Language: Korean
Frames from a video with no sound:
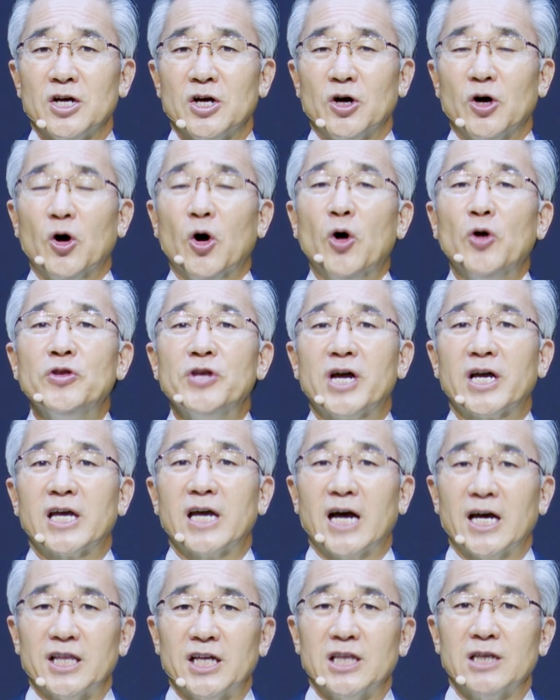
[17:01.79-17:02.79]
언약의
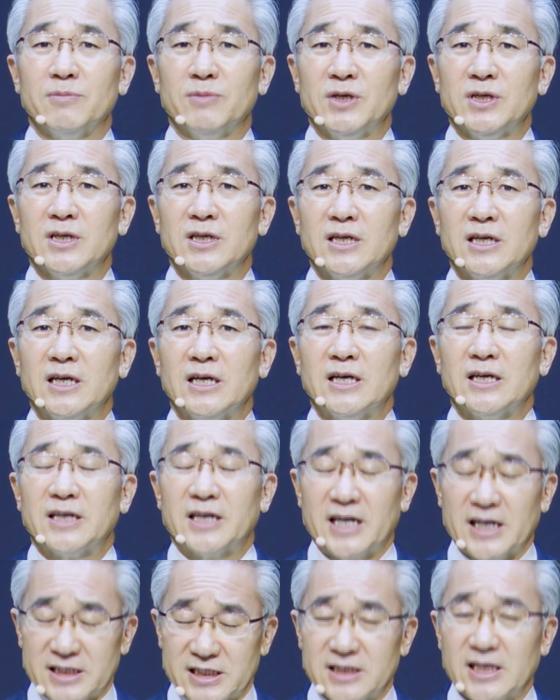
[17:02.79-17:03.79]
하나님이
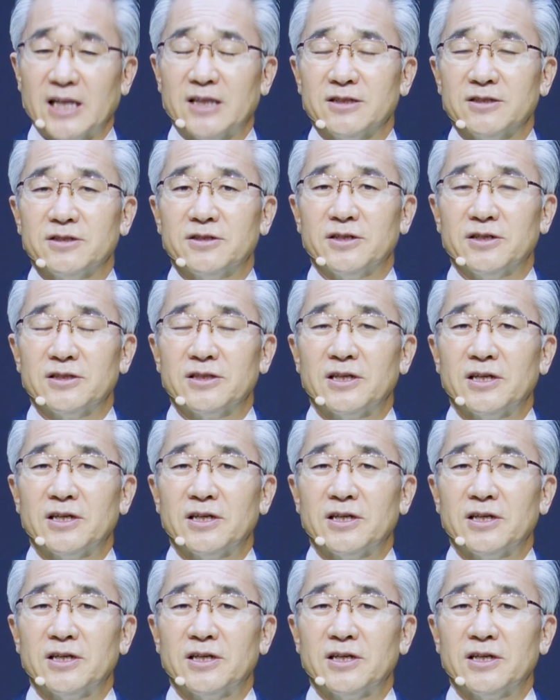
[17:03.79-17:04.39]
계시다는 것.